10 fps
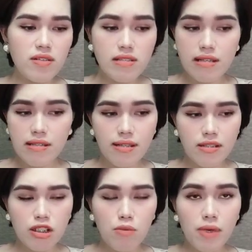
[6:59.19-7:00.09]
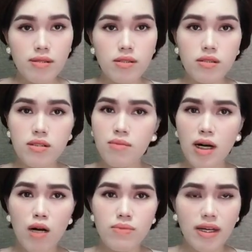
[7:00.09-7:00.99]
sự căng thẳng trong anh nhưng mà
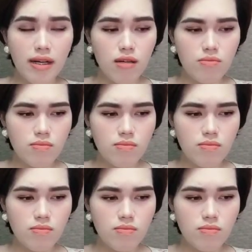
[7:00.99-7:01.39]
không thành công.